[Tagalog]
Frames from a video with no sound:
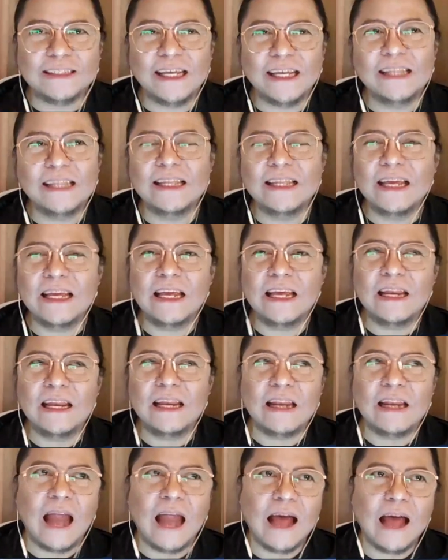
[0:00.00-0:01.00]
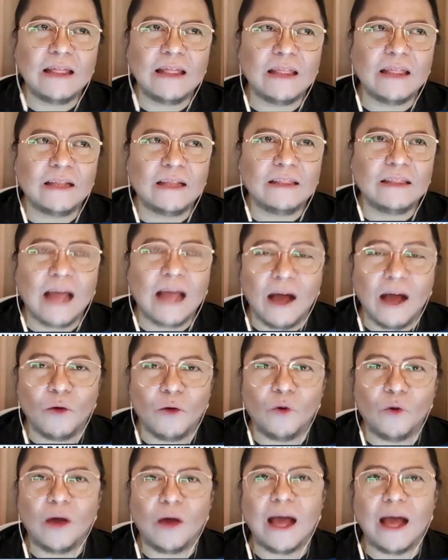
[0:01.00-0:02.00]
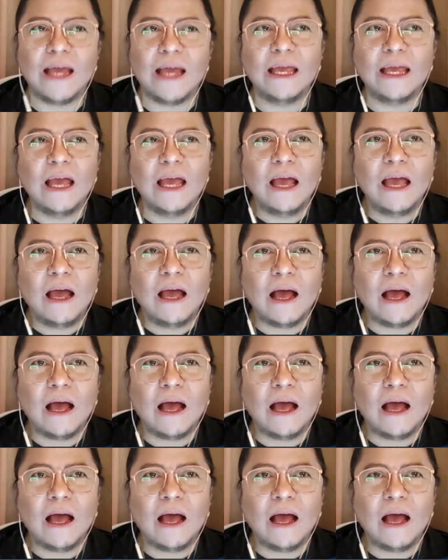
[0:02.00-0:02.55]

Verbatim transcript: Kasi hindi lahat ng tao ay